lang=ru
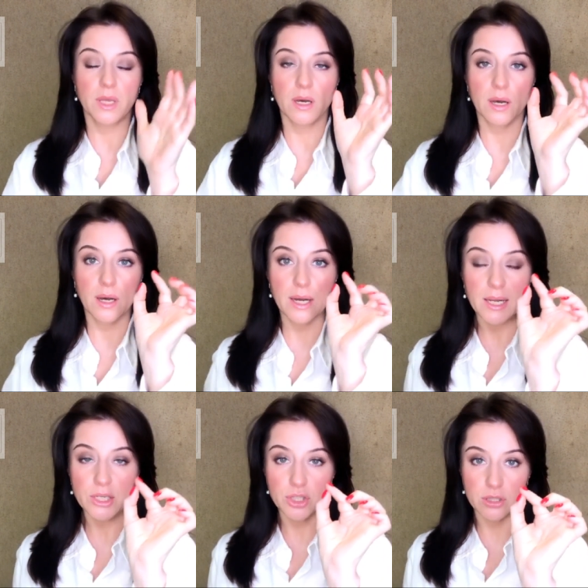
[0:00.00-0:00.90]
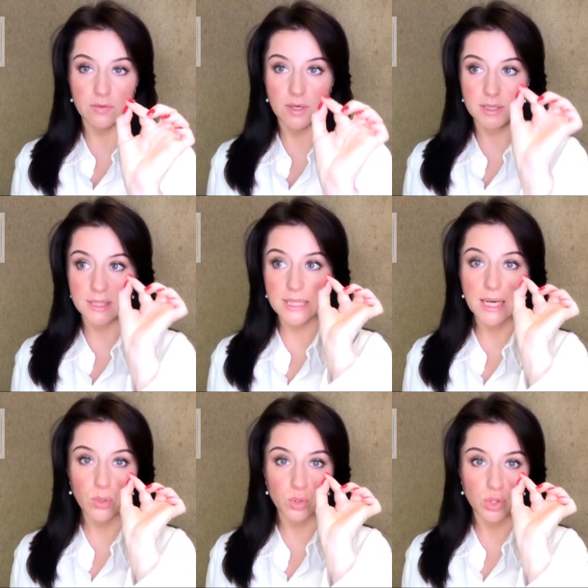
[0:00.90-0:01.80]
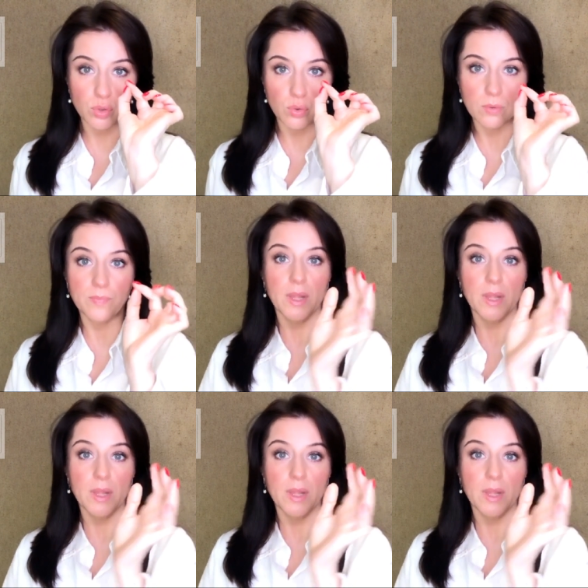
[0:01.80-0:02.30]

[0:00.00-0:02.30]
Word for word: а, количество с горошинку,